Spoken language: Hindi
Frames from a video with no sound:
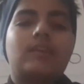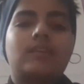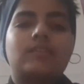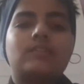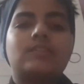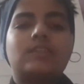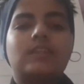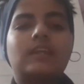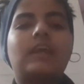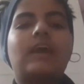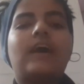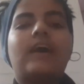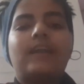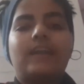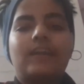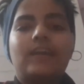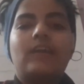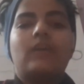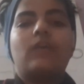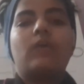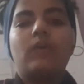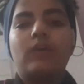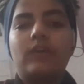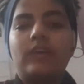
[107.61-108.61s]
किसके
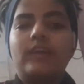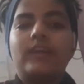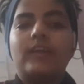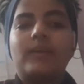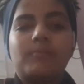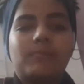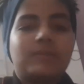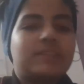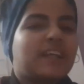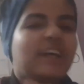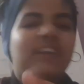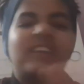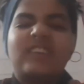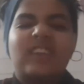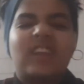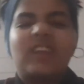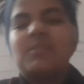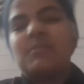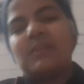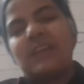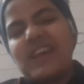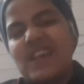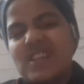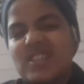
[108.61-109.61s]
आइडिया कौन है ये मैं जानता
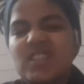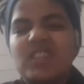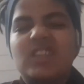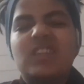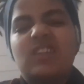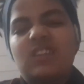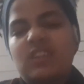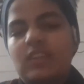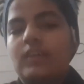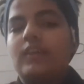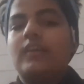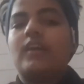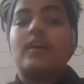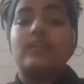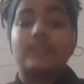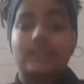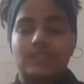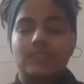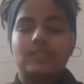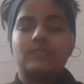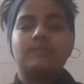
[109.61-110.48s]
नहीं मैंने ऐसे लिख दिया यार